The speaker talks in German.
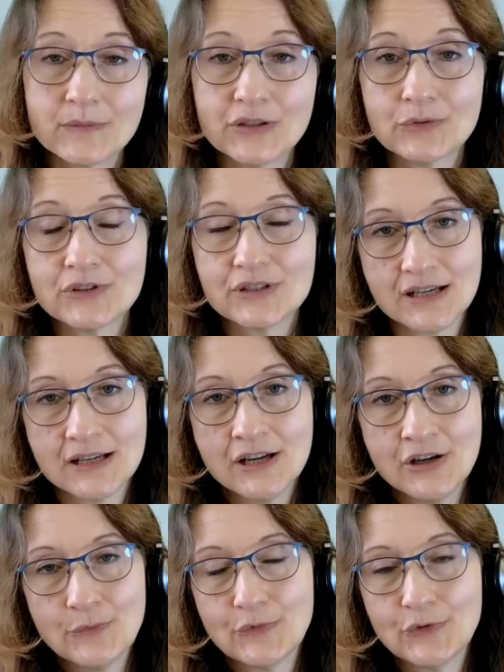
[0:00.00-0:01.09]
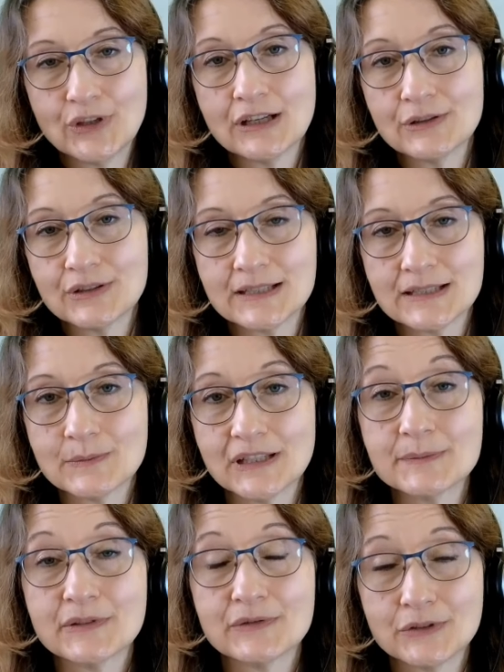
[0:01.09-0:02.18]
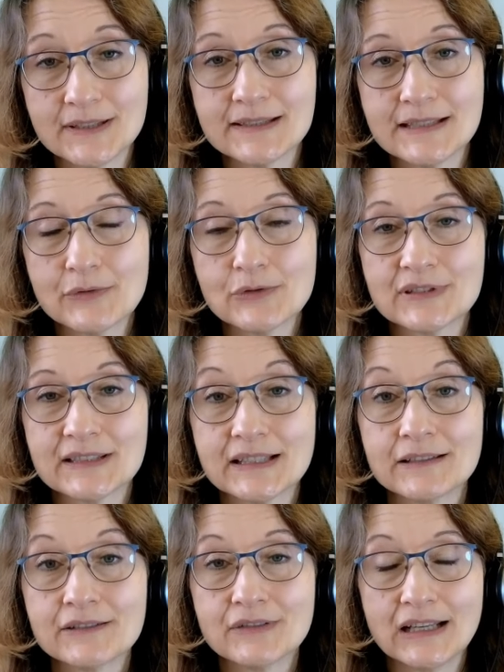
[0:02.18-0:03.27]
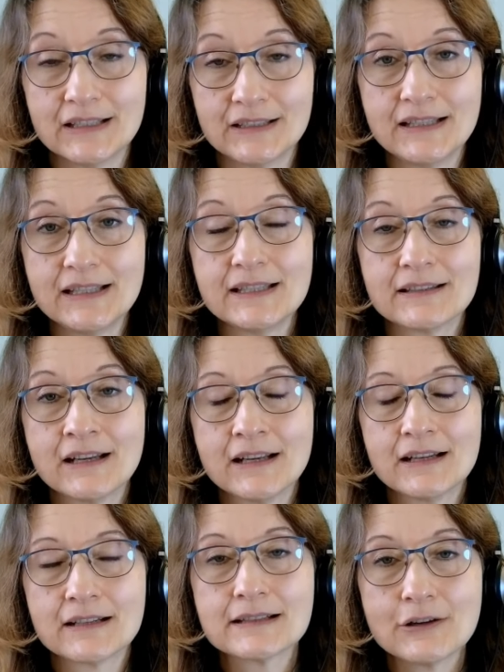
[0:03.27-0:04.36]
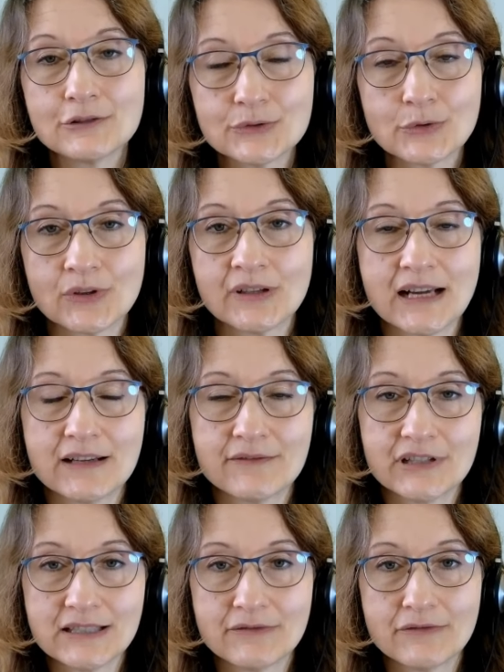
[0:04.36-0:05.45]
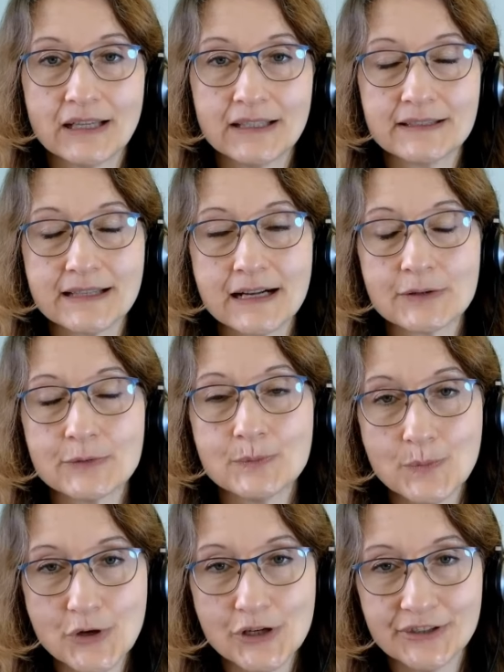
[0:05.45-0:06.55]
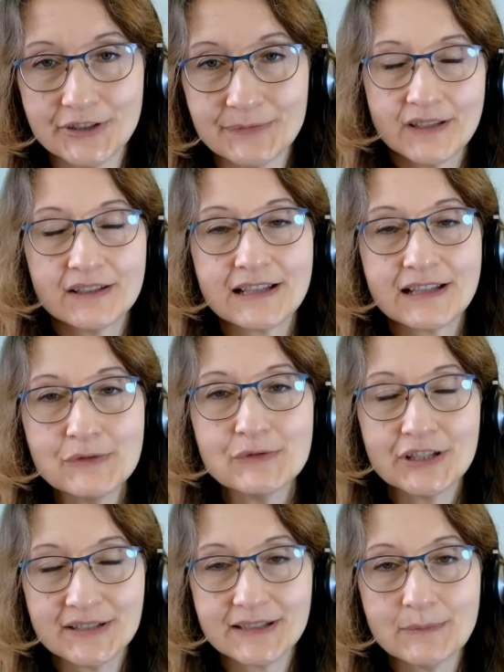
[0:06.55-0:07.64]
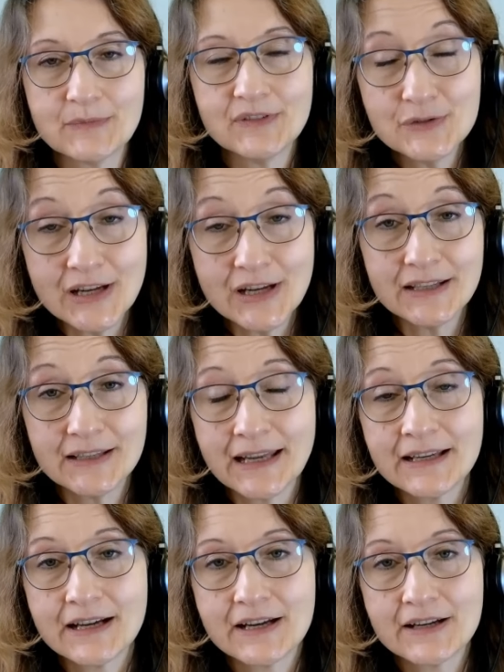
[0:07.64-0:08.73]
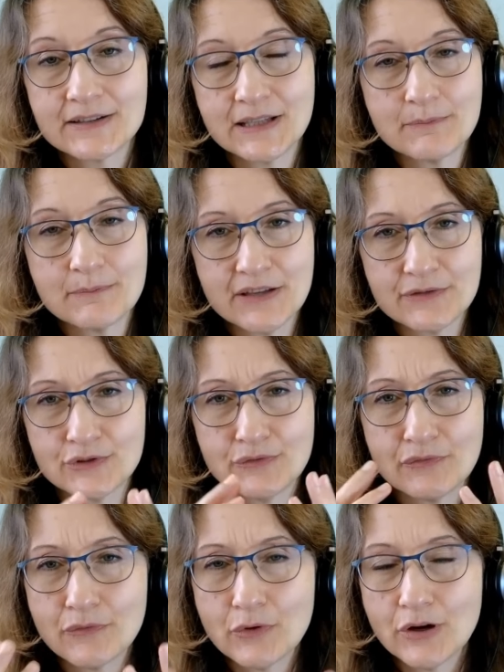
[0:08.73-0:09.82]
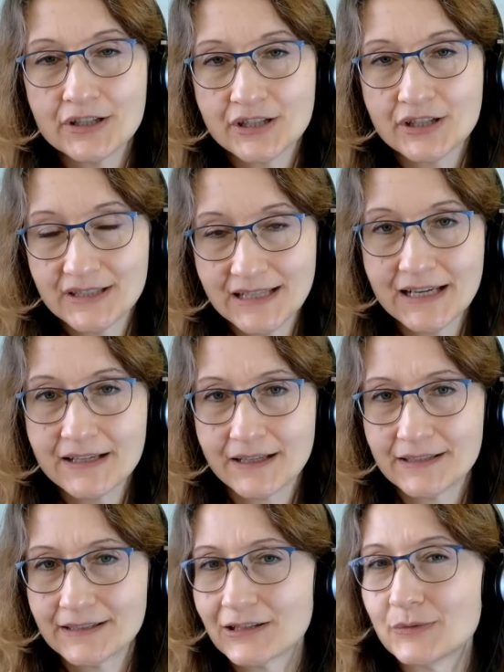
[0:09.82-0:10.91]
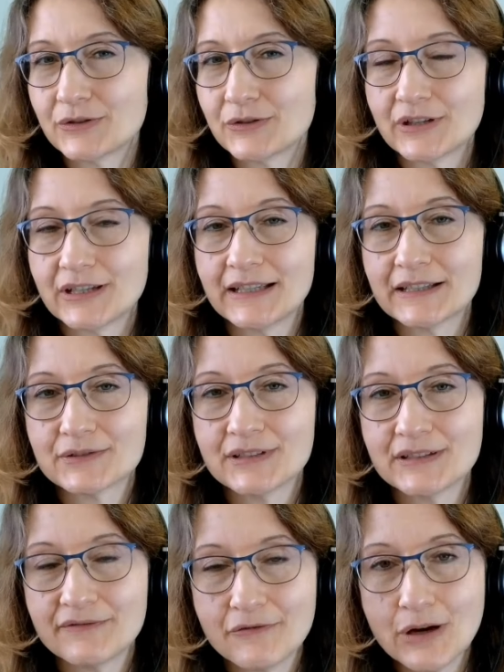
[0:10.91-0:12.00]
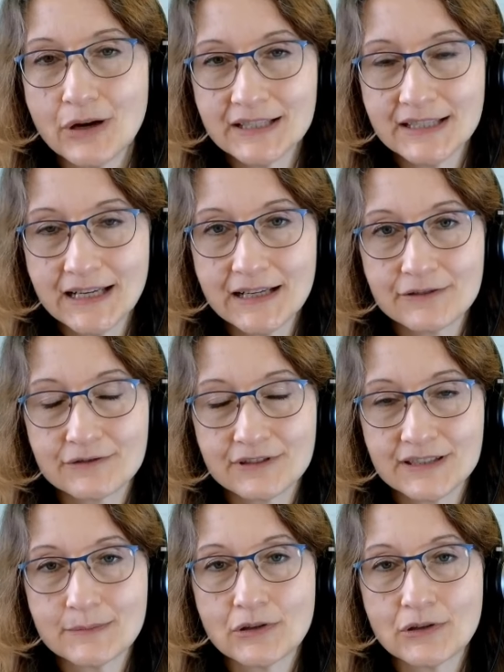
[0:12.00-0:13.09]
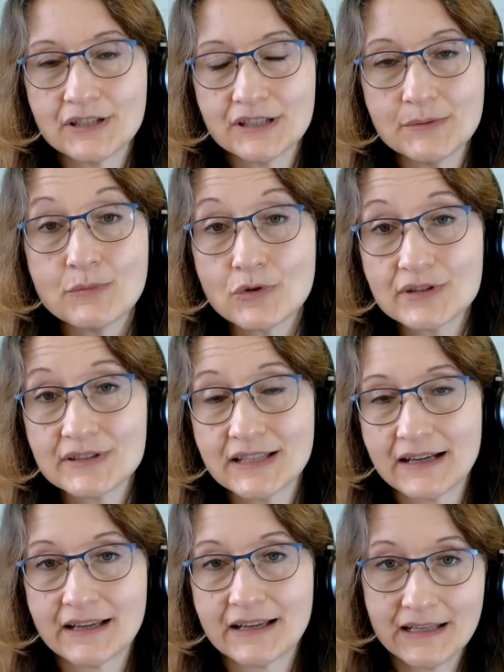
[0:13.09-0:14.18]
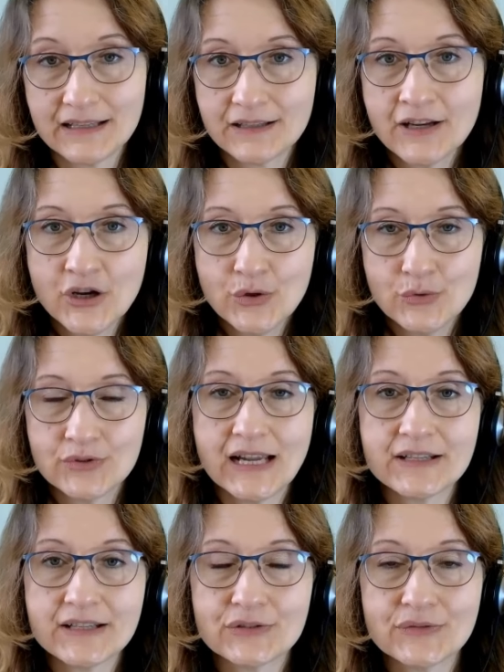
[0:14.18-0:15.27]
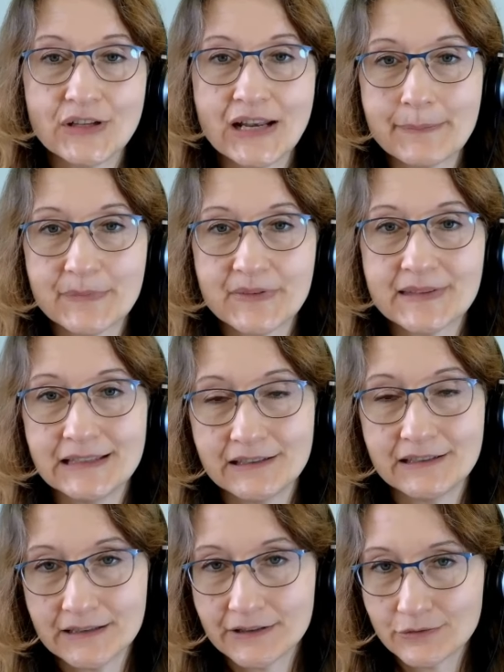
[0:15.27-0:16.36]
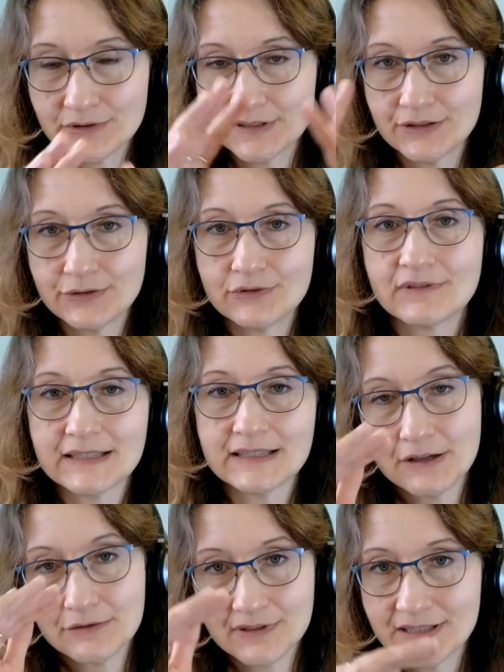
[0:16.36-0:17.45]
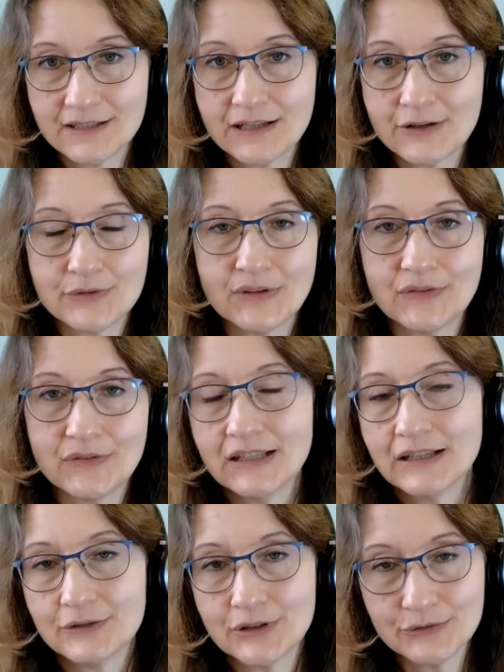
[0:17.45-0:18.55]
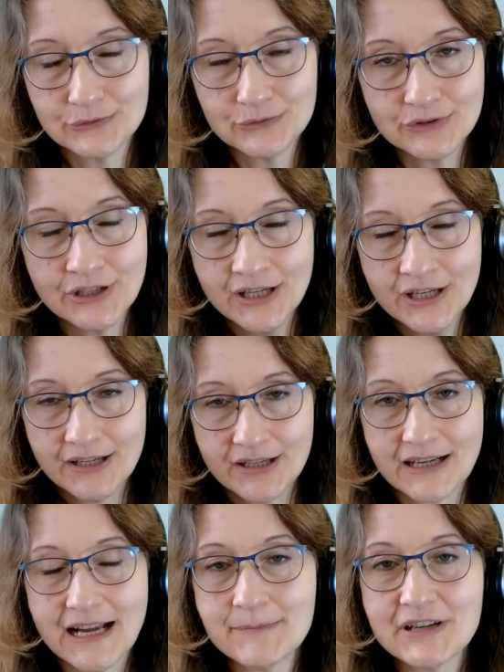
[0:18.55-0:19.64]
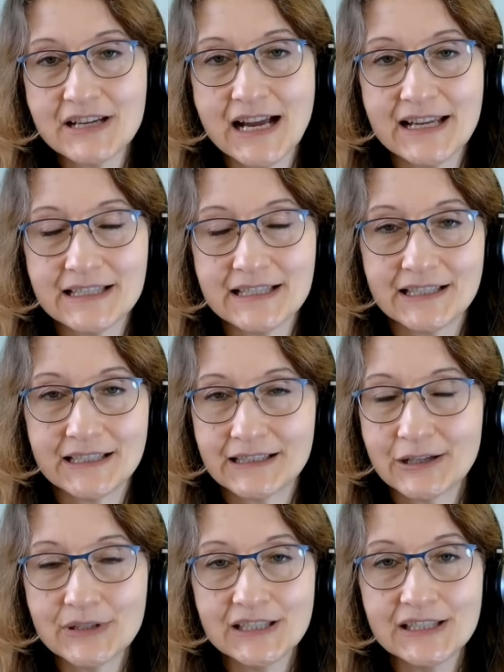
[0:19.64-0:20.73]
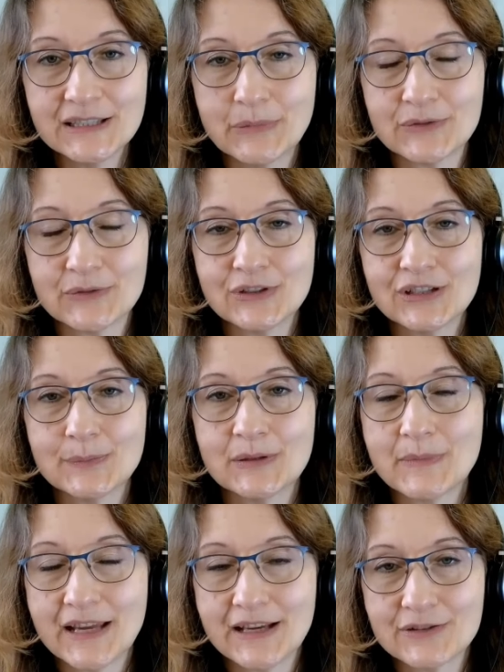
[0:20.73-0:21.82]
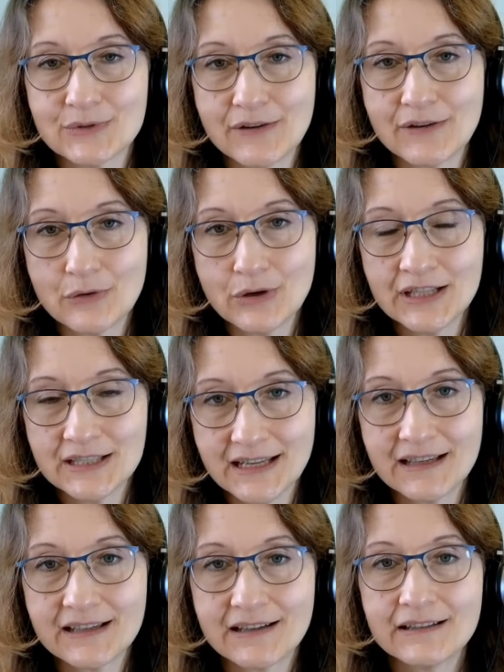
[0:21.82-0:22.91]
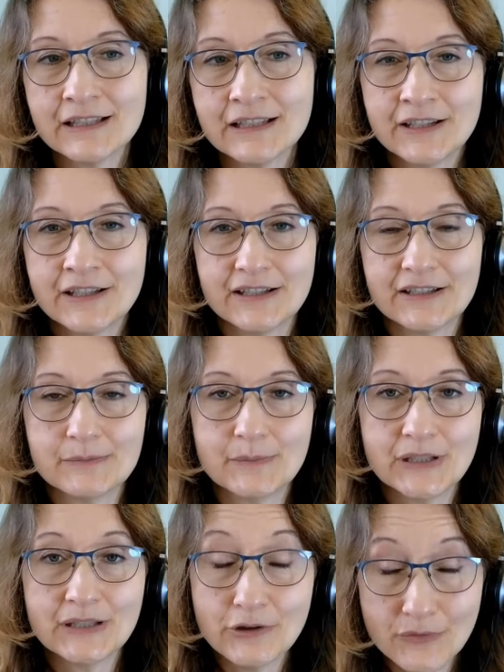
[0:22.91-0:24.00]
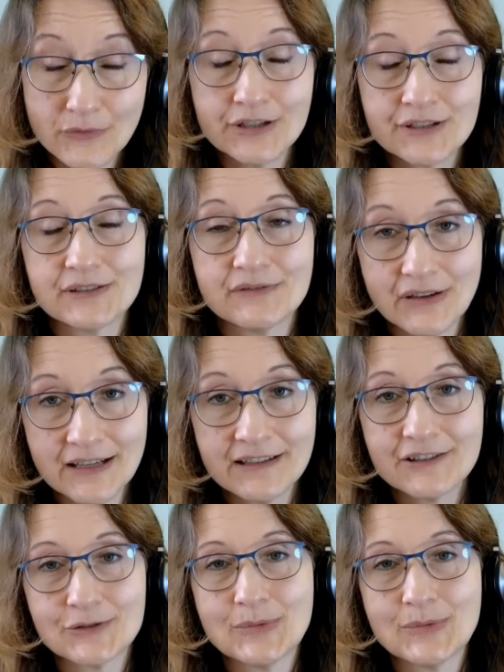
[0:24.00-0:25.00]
mitunter, für den Autisten manchmal wirklich sehr frustrierend, weil er nicht das ausdrücken kann, was er vielleicht sagen möchte ich glaube wirklich, es gibt visuelle Denker, es gibt mehr so die Wortdenker. Ich glaube, ich gehöre eher zu den Wortdenkern und es gibt Leute, die Muster erkennen und daraus viel abziehen. Ja, die gucken sich irgendwas an und sehen da irgendwie Fehler oder Ungereimtheiten. Ich glaube, ich persönlich bin mehr so der Wortdenker, ähm, bin auch wortgewandt und